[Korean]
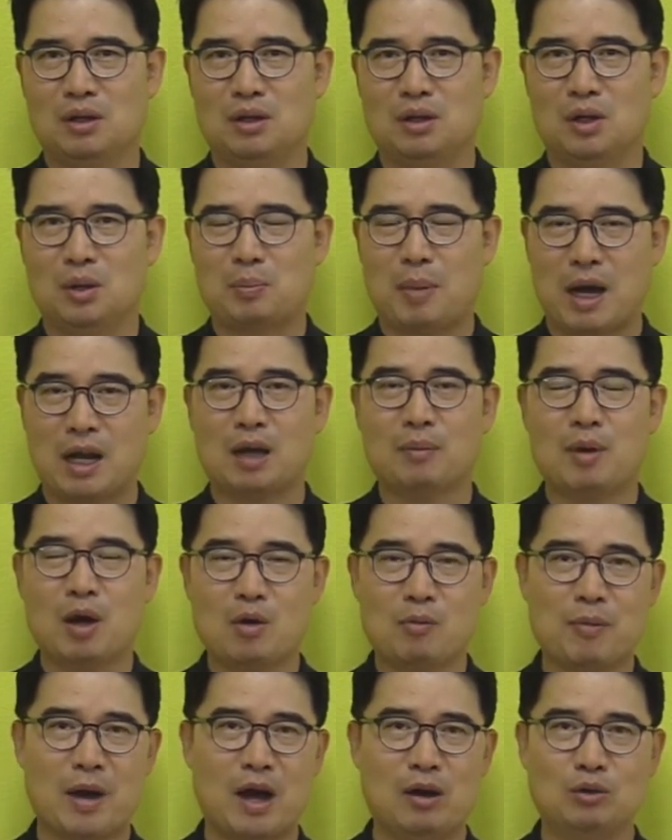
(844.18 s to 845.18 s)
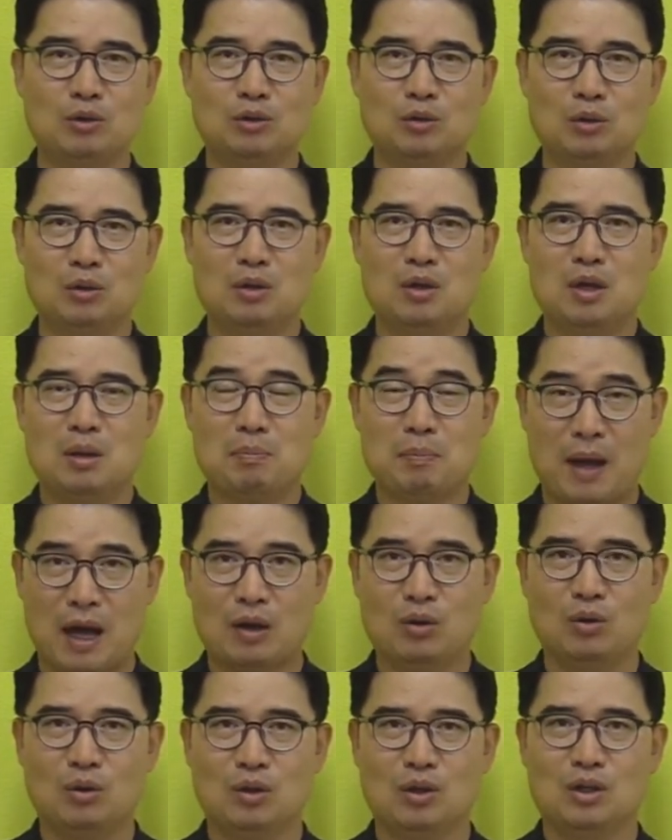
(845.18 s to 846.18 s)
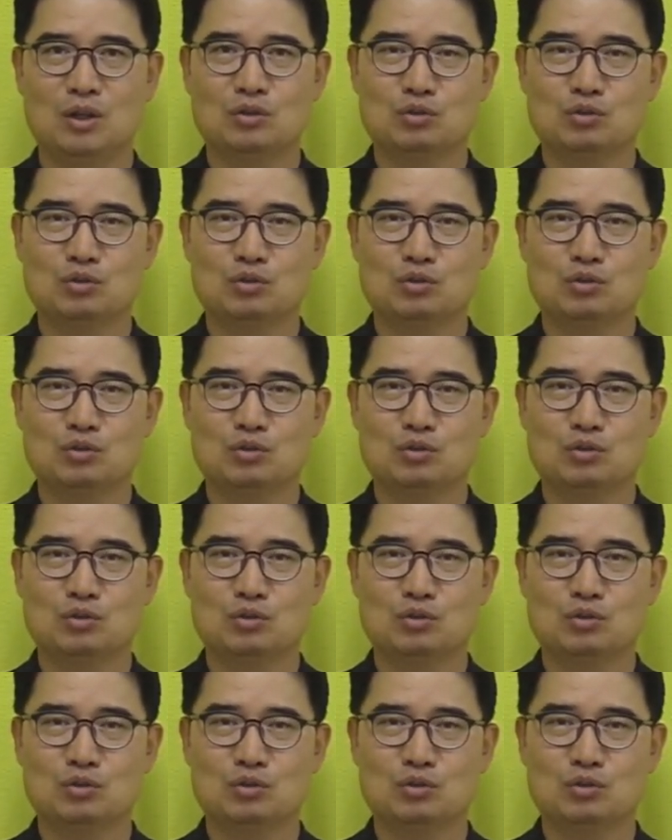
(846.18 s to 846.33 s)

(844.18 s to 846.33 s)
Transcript: 어, 바나바와 바울도 바로